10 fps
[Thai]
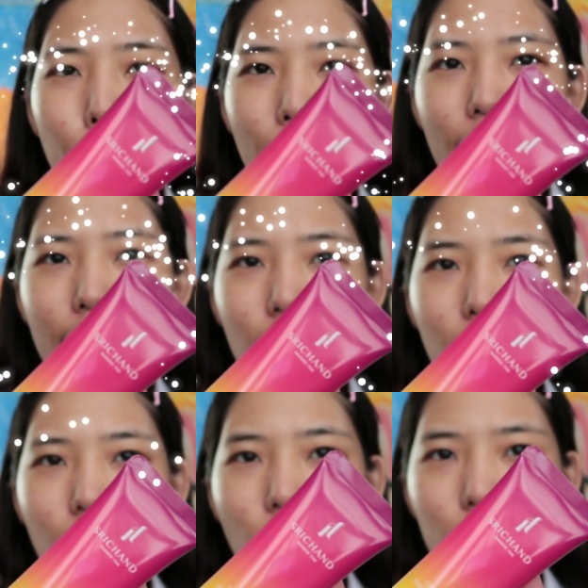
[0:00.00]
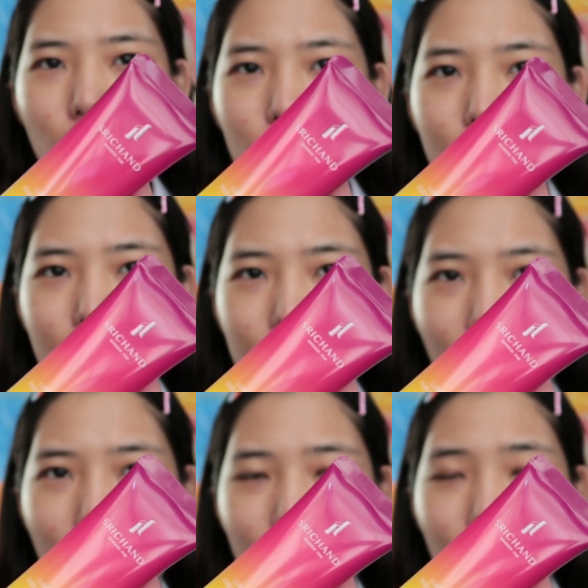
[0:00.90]
เป็นของน้องสี
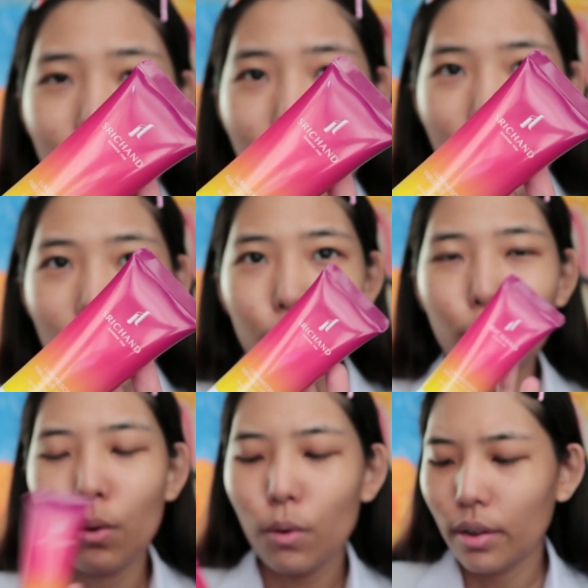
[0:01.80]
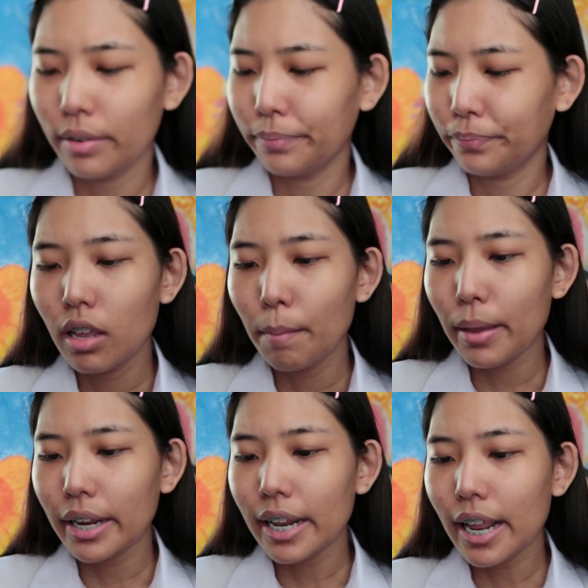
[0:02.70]
จันนะนะคะทุกคน
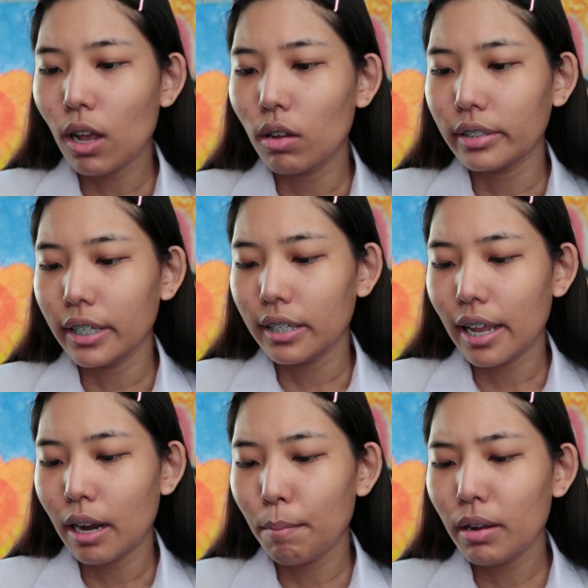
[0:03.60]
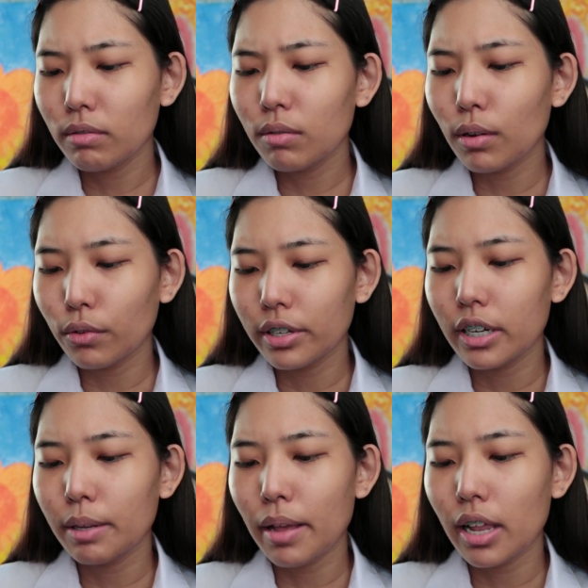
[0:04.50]
เป็นกันแดดของสีจันนะมารู้สึกว่าตัว
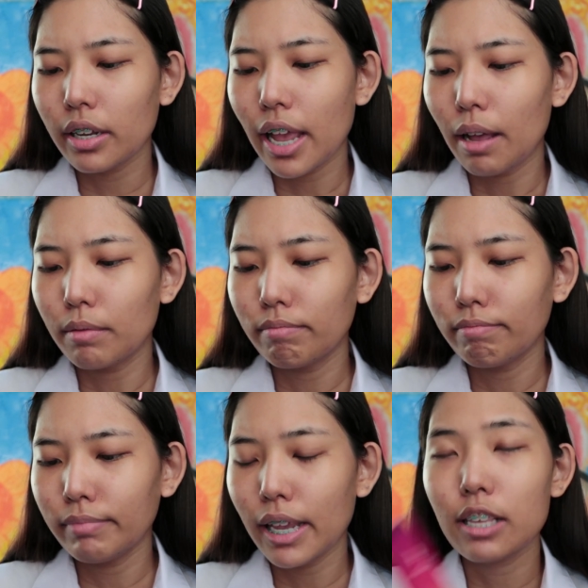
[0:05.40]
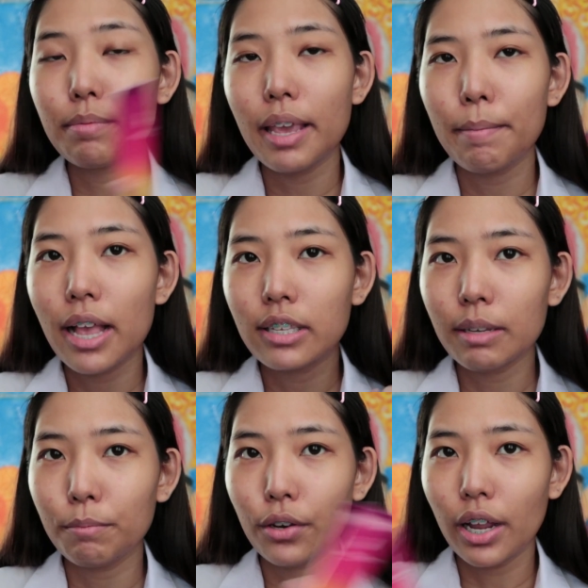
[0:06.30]
นี้ดีมากเลยอะมี SPF
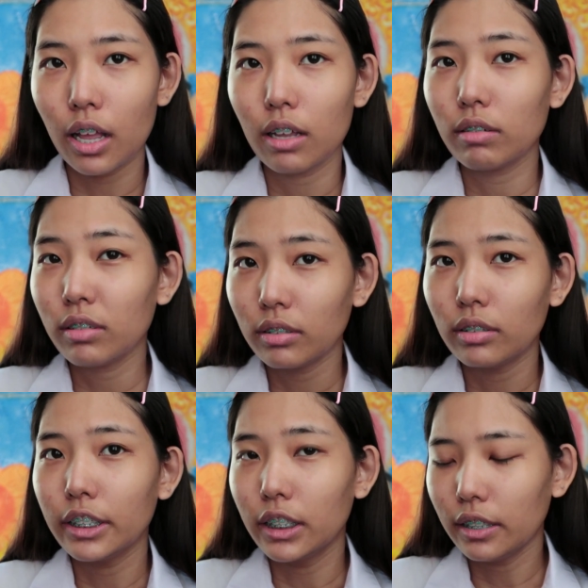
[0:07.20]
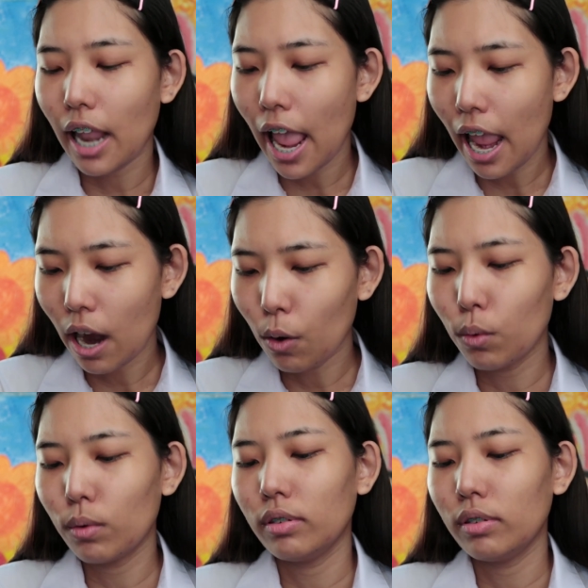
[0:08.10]
50 ด้วยนะคะคือเยอะแล้ว